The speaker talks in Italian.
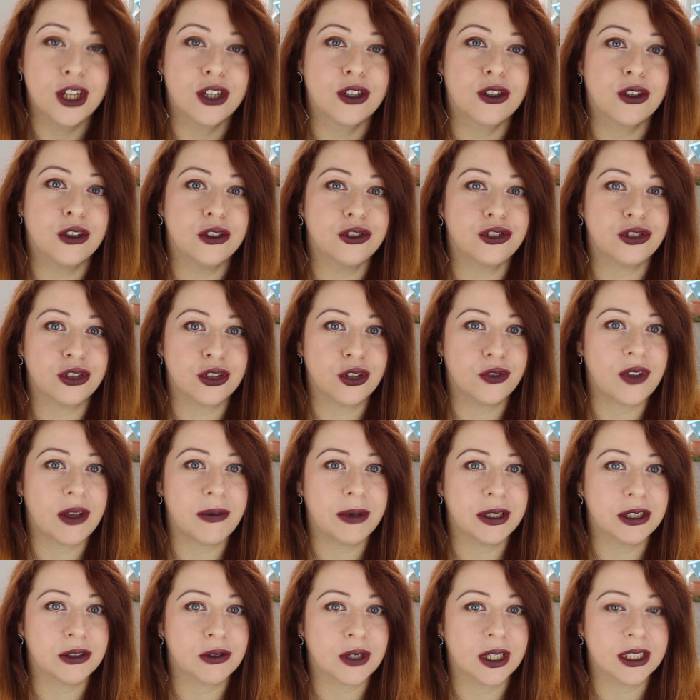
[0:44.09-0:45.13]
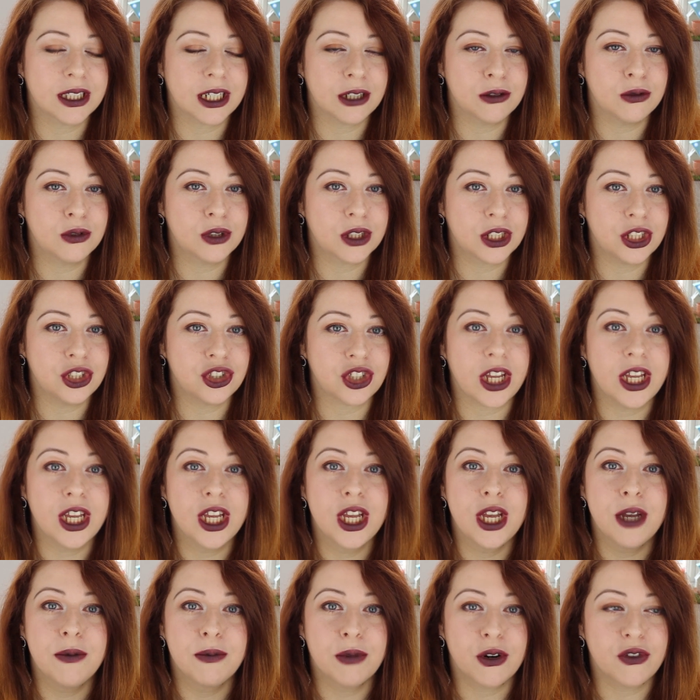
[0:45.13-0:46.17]
Non sono ovviamente una traduttrice
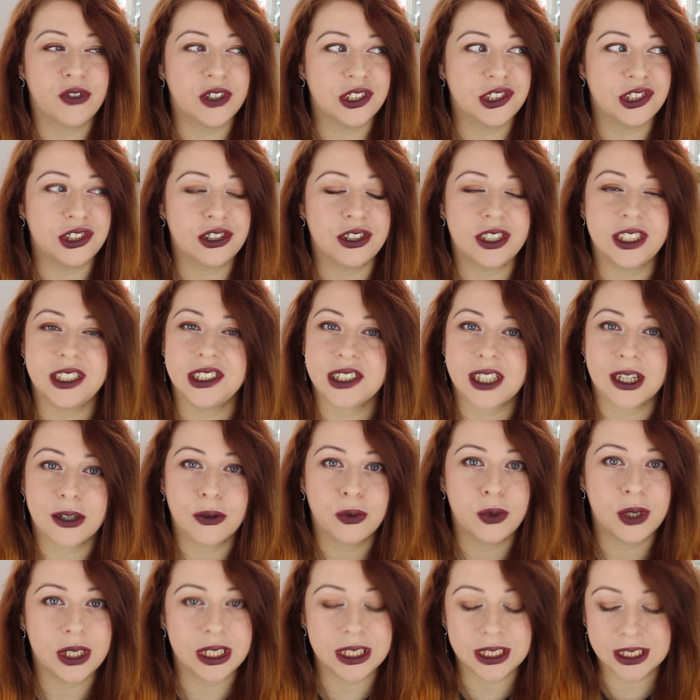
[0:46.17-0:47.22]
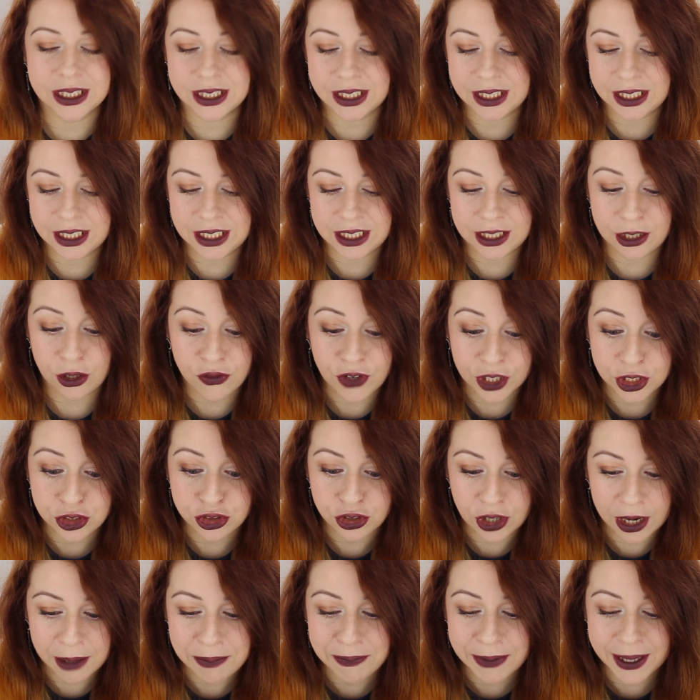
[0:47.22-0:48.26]
professionista, quindi lo
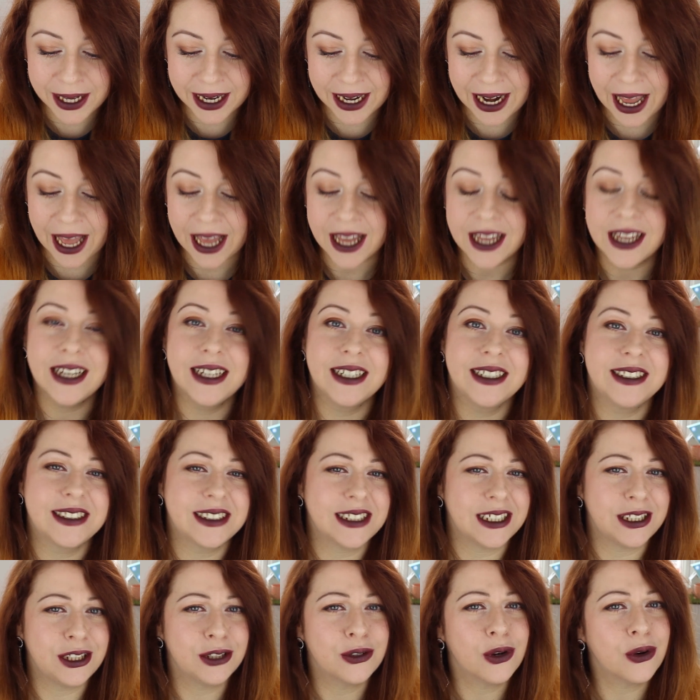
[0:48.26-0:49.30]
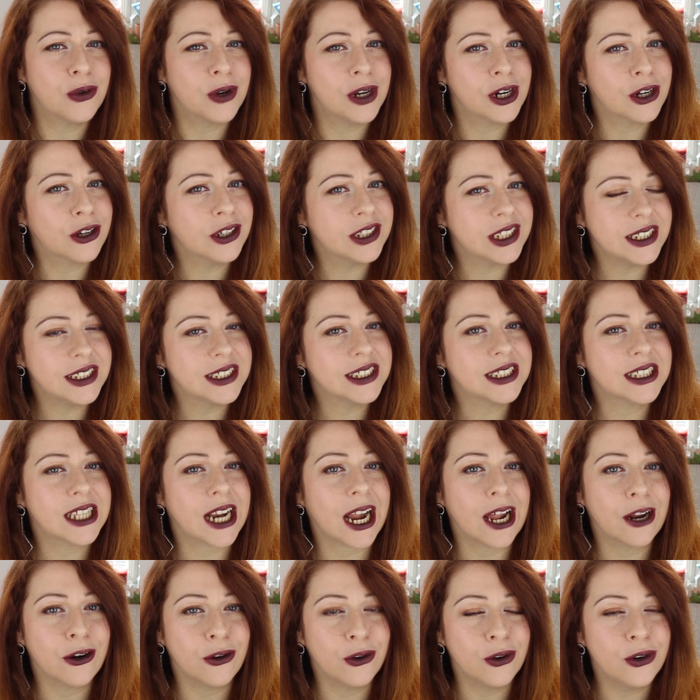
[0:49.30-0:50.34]
faccio là per là, se dico qualcosa di
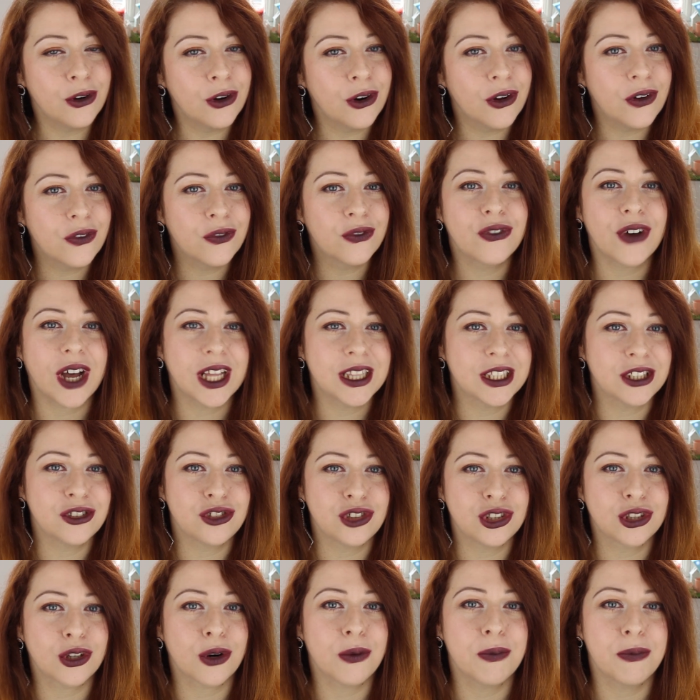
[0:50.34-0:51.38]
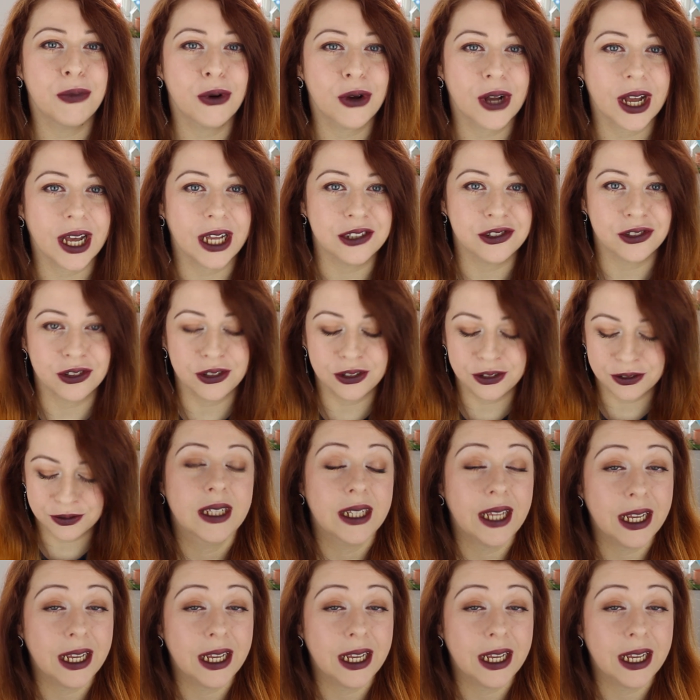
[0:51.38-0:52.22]
strano non fateci troppo caso.